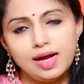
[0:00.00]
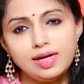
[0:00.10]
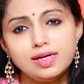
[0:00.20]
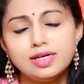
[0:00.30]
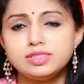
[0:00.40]

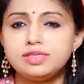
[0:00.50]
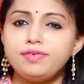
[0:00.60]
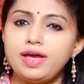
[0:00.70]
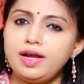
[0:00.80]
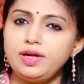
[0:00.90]
అండ్
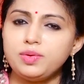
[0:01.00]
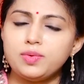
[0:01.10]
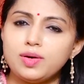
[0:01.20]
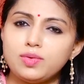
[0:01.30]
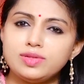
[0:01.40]
సివియారిటీ
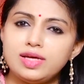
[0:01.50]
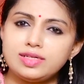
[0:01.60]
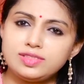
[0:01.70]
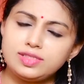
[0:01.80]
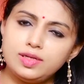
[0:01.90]
కూడా కొందరు
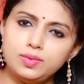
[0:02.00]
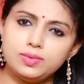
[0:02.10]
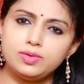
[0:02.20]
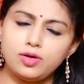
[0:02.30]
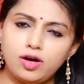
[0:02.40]
అస్సలు
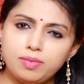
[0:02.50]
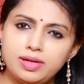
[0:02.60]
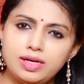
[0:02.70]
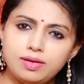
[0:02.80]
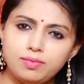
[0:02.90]

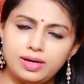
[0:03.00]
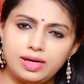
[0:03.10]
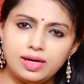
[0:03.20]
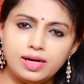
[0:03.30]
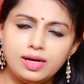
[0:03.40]
నార్మల్
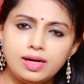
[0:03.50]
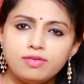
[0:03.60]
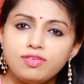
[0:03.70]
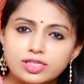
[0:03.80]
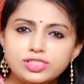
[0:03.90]
వాళ్ళ
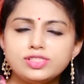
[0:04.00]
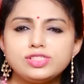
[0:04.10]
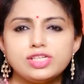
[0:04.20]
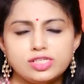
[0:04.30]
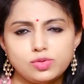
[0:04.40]

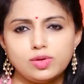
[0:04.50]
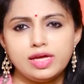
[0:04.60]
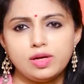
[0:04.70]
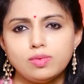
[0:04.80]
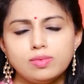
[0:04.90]
ఫంక్షన్స్
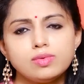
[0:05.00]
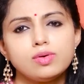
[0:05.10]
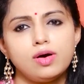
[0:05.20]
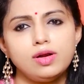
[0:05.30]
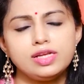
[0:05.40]
చేసుకోలేరు
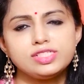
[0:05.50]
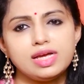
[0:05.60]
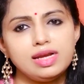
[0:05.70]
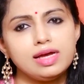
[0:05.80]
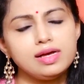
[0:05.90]
కాలేజ్కి
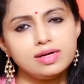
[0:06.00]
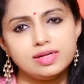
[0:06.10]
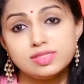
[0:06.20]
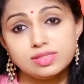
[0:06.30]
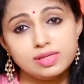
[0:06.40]
వెళ్ళే
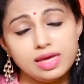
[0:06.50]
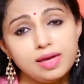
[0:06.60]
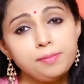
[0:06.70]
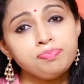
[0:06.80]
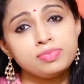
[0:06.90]
గర్ల్స్కి
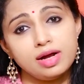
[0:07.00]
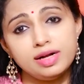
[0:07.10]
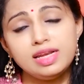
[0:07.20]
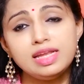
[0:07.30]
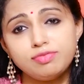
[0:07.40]

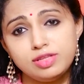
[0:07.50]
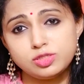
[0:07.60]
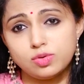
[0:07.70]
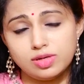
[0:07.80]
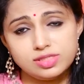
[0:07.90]
అంటే లీవ్
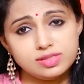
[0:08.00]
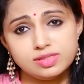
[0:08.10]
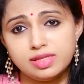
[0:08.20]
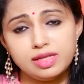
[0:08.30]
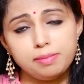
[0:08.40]
తీసుకోవాల్సి
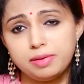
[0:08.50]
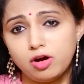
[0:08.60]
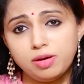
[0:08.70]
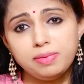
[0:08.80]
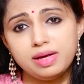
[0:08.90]
వస్తుంది దే మే
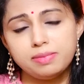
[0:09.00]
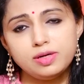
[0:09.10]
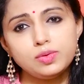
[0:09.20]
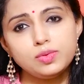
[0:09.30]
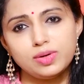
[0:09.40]
నాట్ బి ఏబుల్
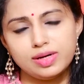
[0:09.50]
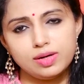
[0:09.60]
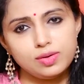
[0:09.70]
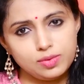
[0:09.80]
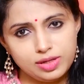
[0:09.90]
టు డూ అర్
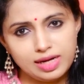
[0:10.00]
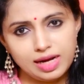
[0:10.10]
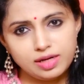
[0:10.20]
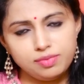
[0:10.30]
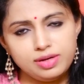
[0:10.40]
రొటీన్
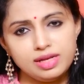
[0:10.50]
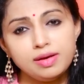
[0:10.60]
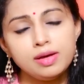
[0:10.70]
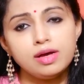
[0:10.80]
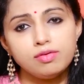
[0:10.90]
యాక్టివిటీ
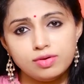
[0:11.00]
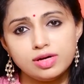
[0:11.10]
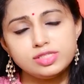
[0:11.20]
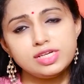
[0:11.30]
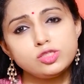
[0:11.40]

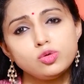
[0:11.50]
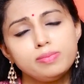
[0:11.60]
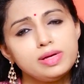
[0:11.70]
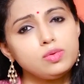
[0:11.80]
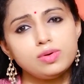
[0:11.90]
వర్క్ చేసే
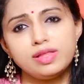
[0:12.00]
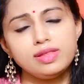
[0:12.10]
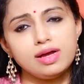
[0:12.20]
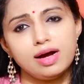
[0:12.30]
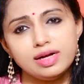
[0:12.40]
ఉమెన్ కూడా
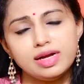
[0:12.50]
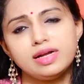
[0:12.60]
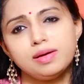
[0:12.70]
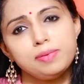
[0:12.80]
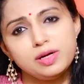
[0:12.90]
దే కాంట్
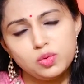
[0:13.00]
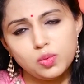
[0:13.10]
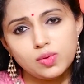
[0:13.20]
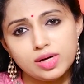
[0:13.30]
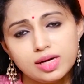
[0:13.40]
గెట్ అప్ అండ్ డూ
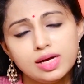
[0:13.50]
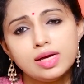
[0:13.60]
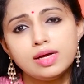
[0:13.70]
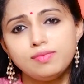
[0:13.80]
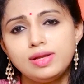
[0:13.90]
వర్క్
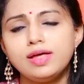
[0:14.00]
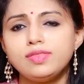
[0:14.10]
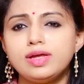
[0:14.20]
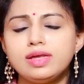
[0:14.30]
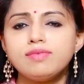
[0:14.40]

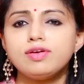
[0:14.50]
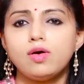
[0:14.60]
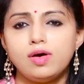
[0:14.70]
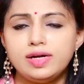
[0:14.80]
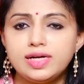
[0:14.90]
వీళ్ళందరికీ వి
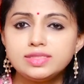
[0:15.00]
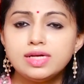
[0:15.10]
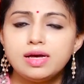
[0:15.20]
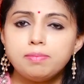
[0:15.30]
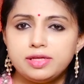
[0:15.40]
కాల్ ఇట్ అస్
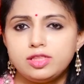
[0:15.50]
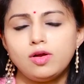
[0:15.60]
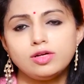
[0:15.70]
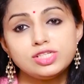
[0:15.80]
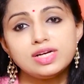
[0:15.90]

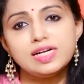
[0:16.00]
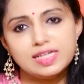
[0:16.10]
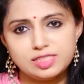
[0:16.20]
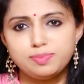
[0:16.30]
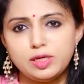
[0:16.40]
పెథలాజికల్
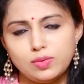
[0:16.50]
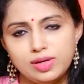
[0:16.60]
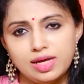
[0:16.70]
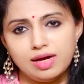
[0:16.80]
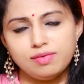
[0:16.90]

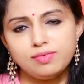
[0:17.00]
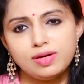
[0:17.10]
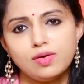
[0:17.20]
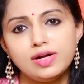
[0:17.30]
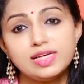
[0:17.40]
డిస్మెనోరియా వి
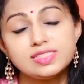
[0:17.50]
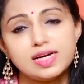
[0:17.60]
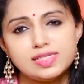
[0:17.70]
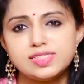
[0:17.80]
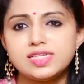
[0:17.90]
కాల్ ఇట్ అస్
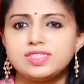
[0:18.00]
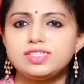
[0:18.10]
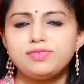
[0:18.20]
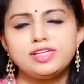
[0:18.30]
కంజెస్టివ్